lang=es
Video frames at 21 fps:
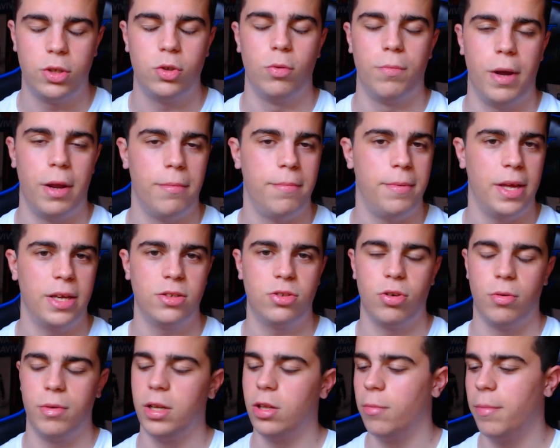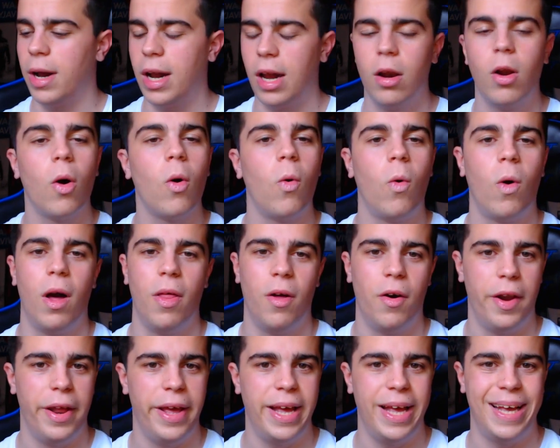súper bien, sobre todo para que los
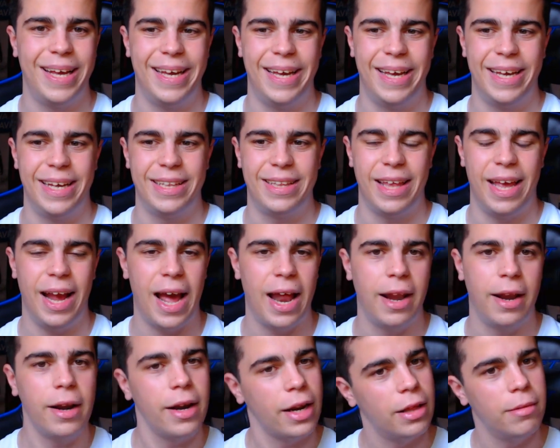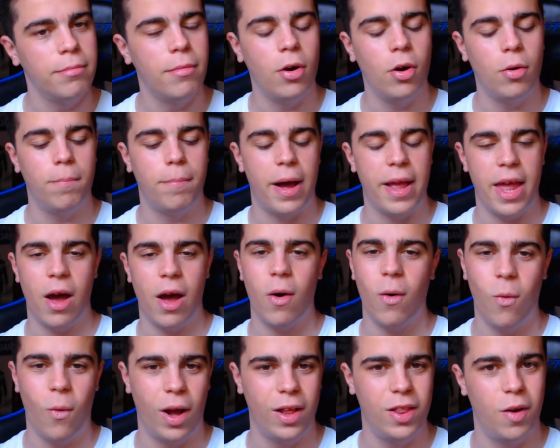jugadores eh, tengan ritmo, vayan
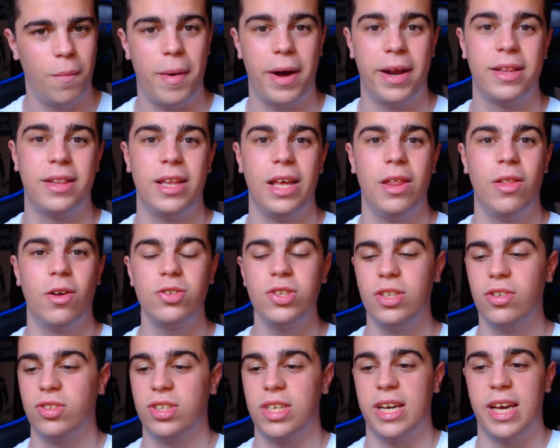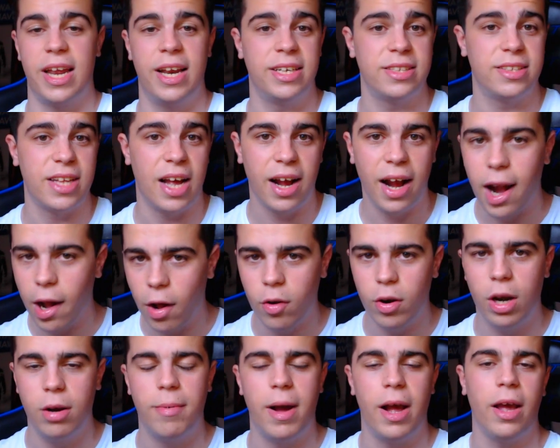jugando partidos y no se queden
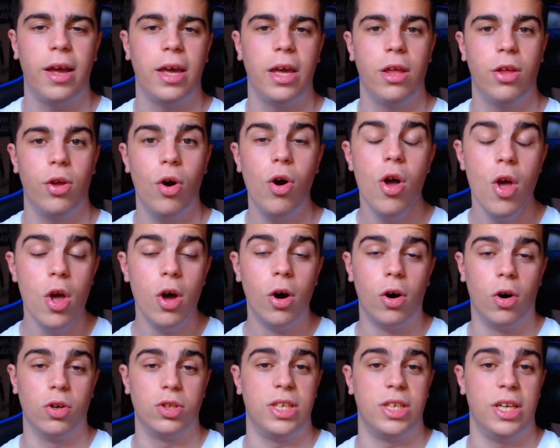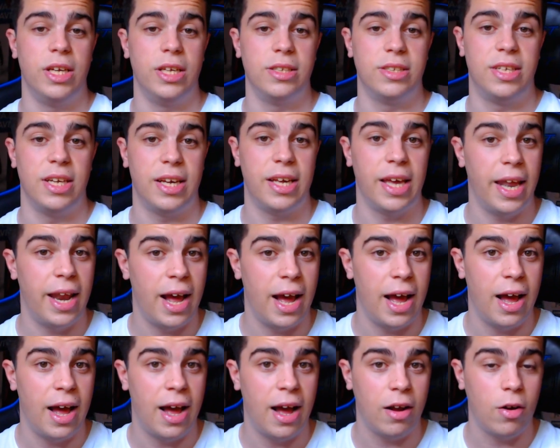estancado en el banquillo o sin
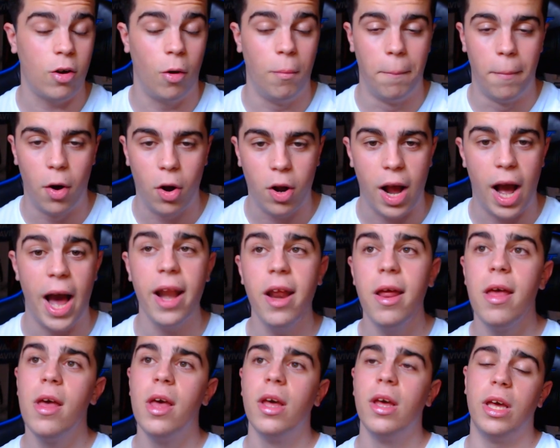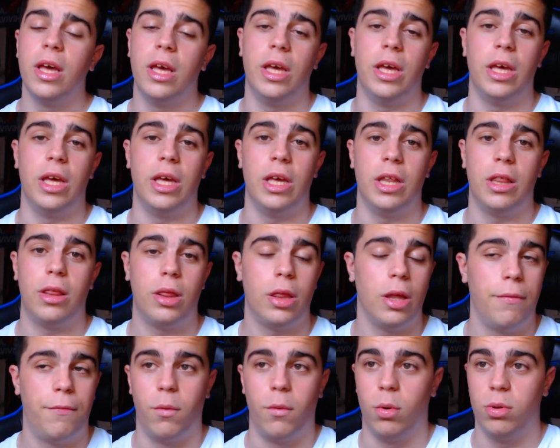siquiera convocar. Y
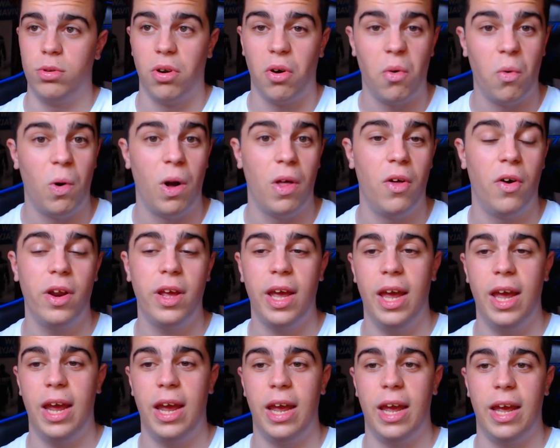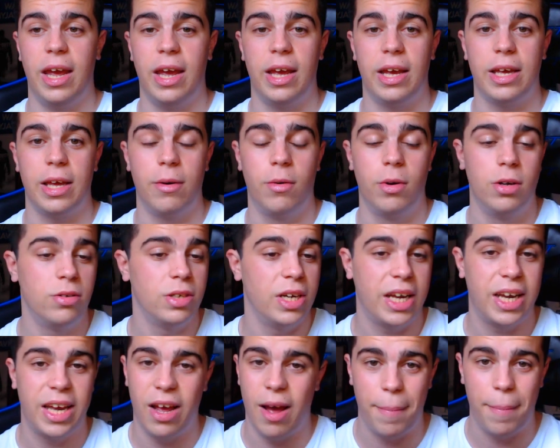Cifu, otro jugador que, que bueno,
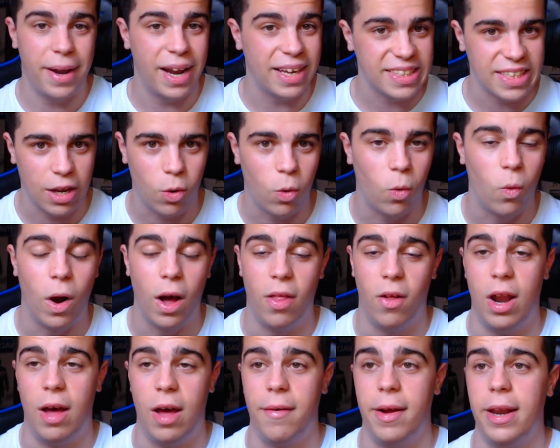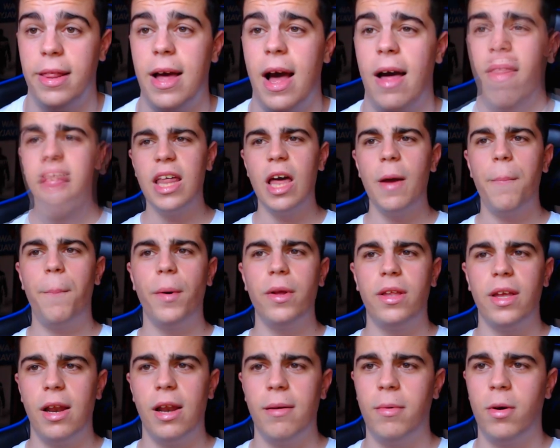es que apenas ha jugado, la verdad. Ya
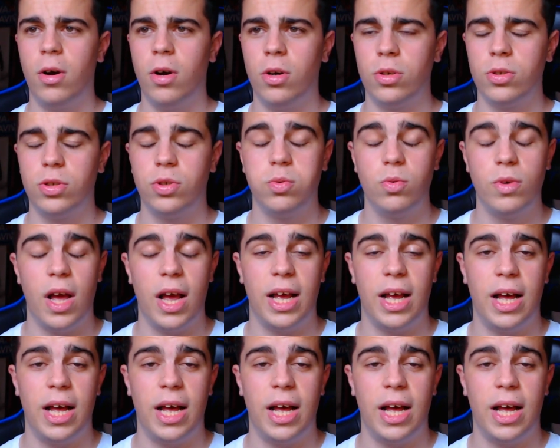después tenemos un